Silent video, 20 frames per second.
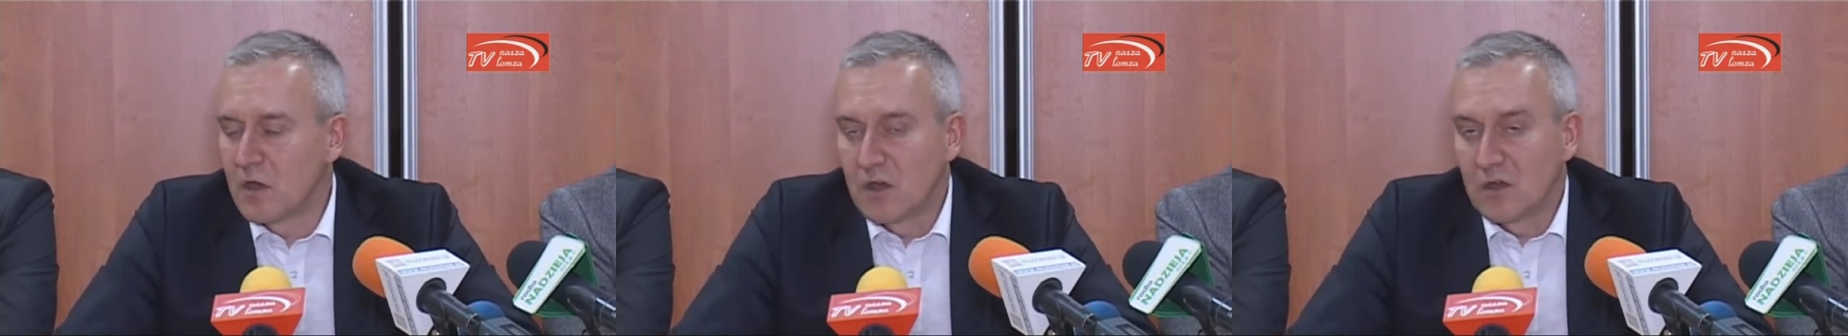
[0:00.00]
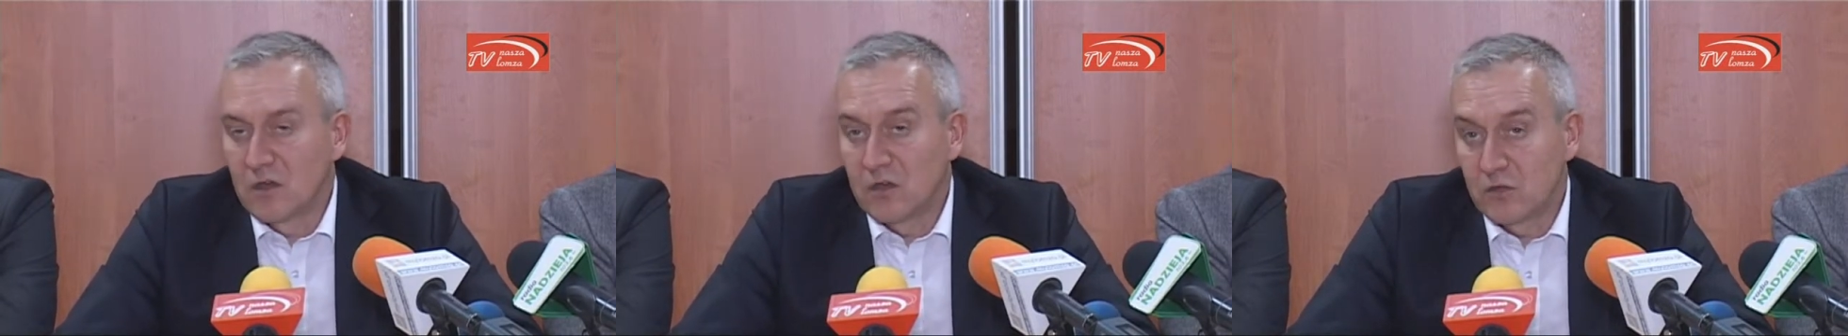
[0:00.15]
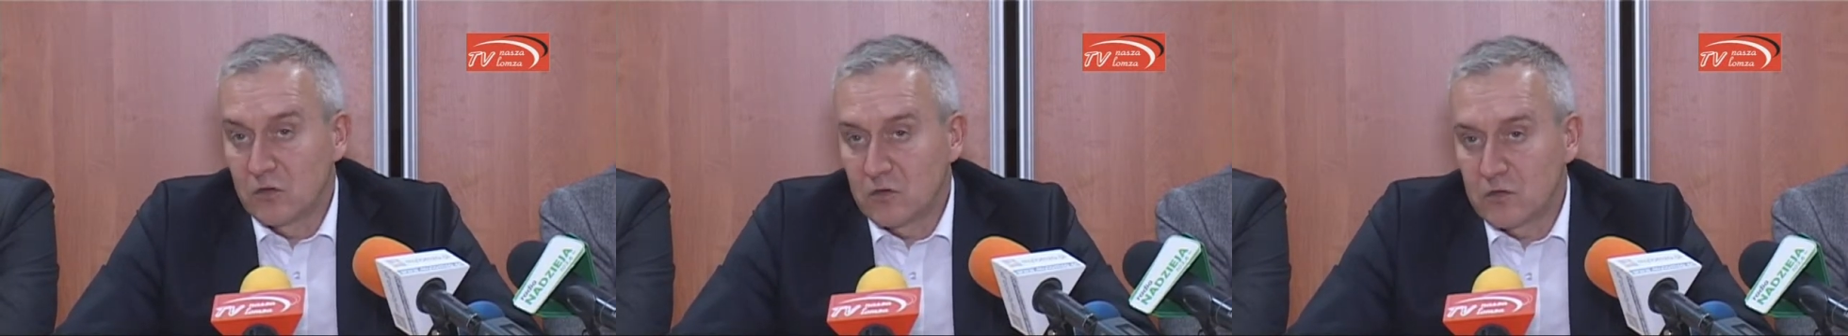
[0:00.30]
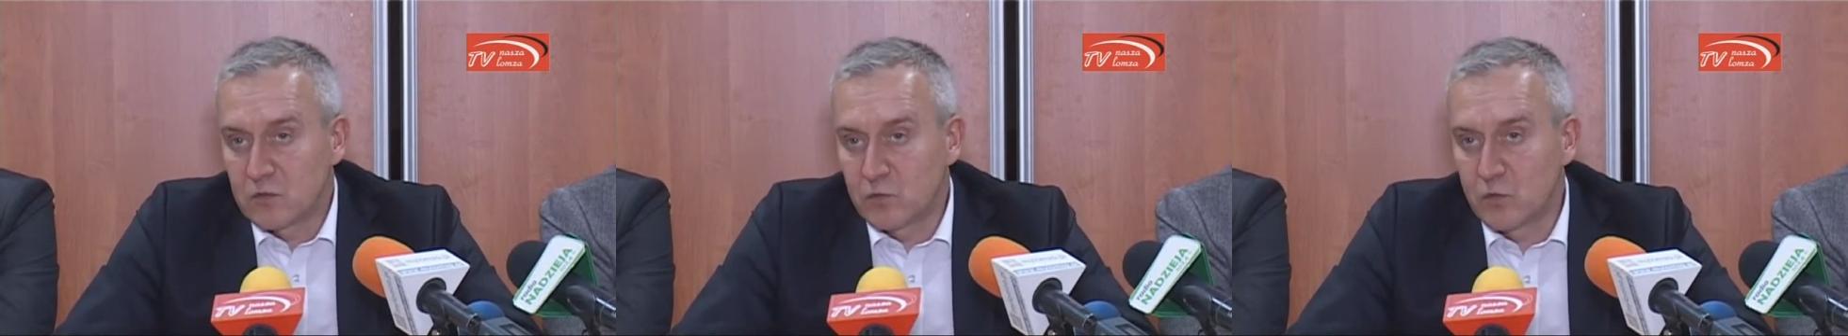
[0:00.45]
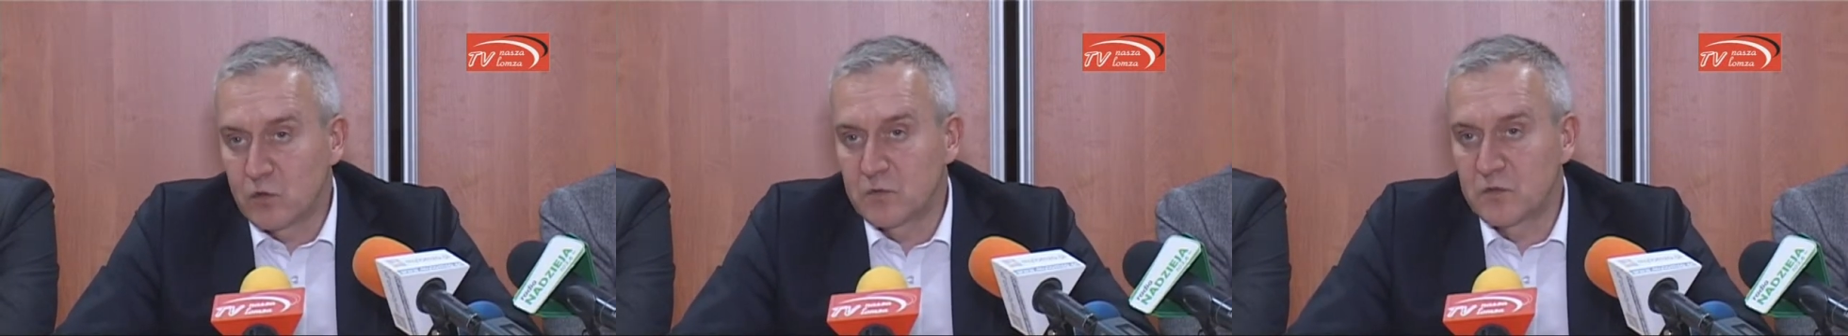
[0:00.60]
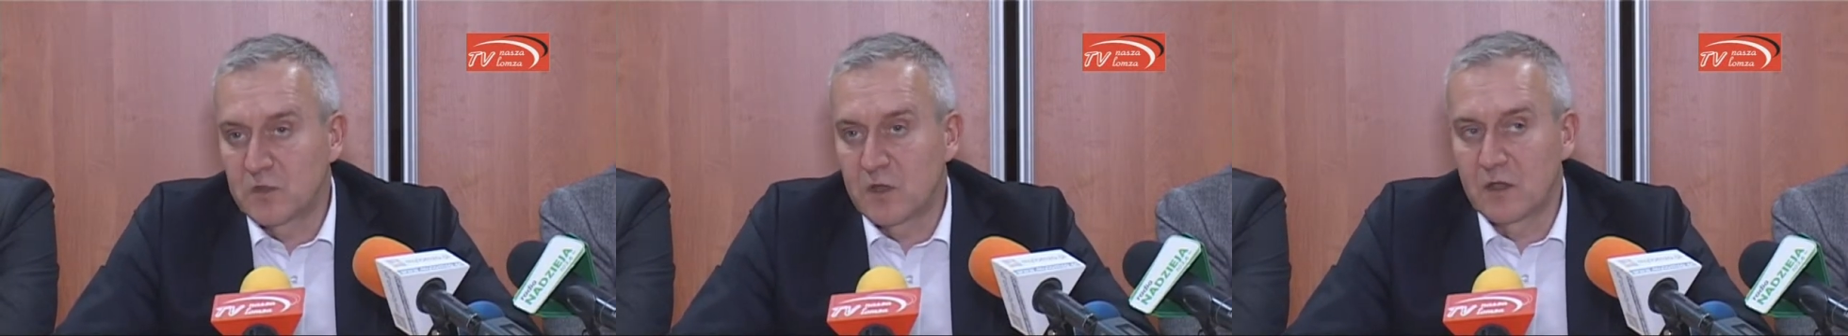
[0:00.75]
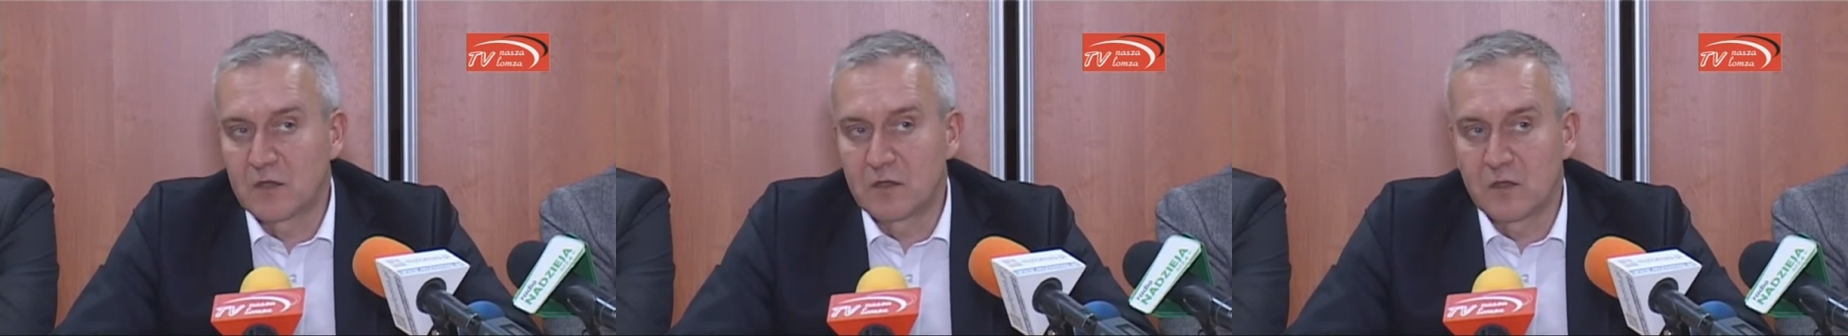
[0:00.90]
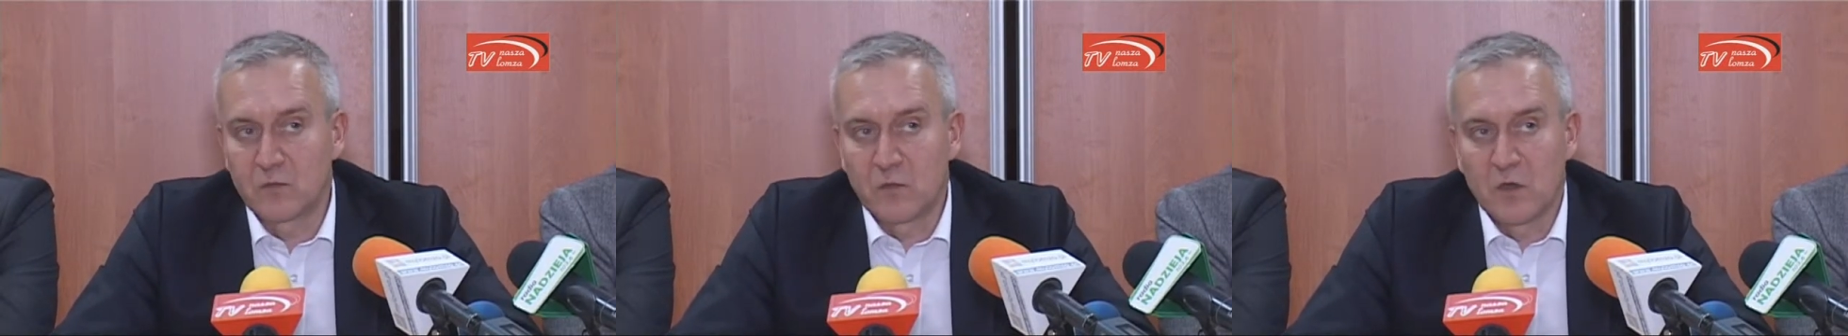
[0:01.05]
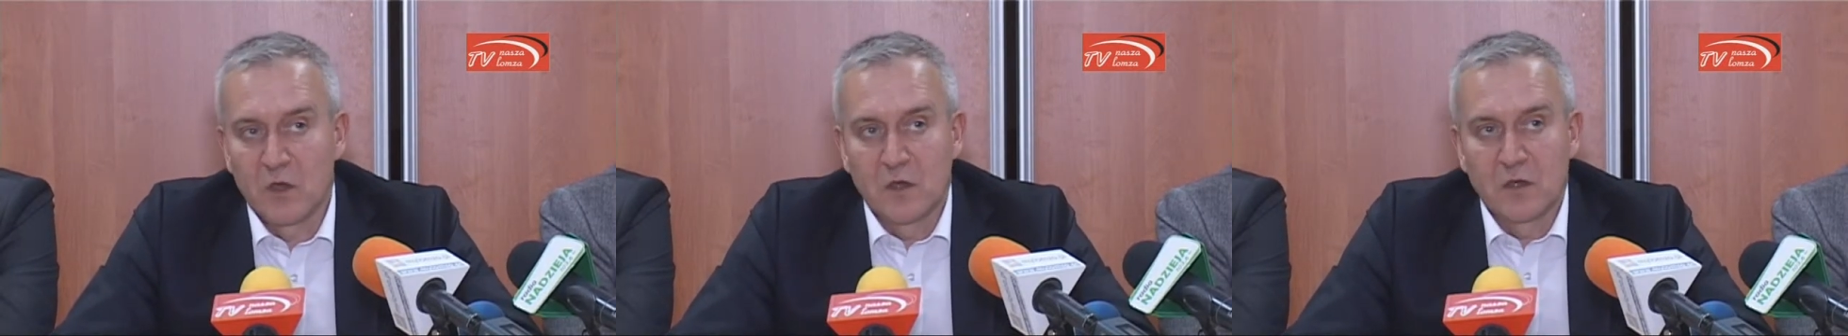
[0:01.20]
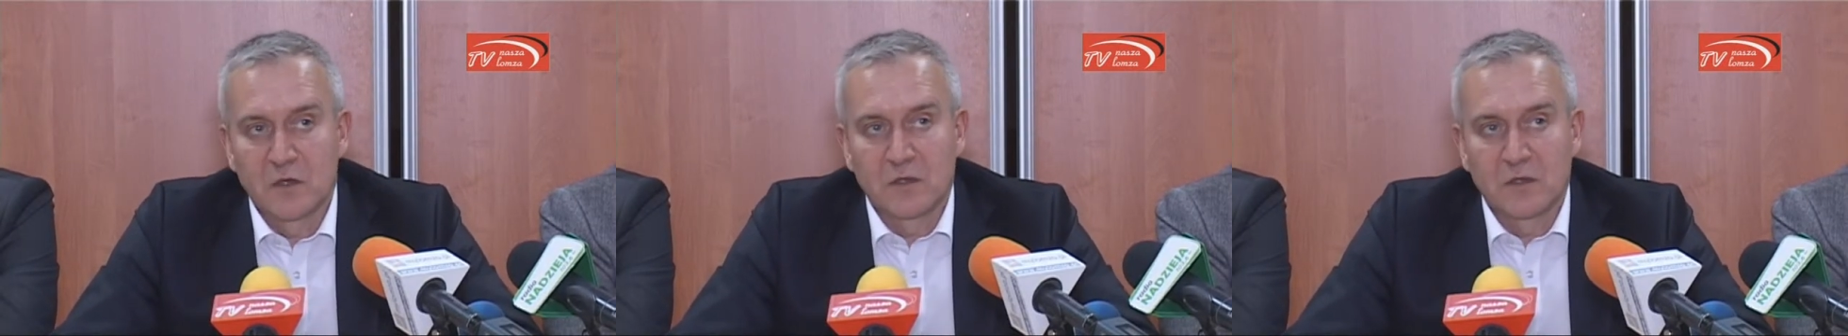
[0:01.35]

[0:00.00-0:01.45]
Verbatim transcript: I to jest moim zdaniem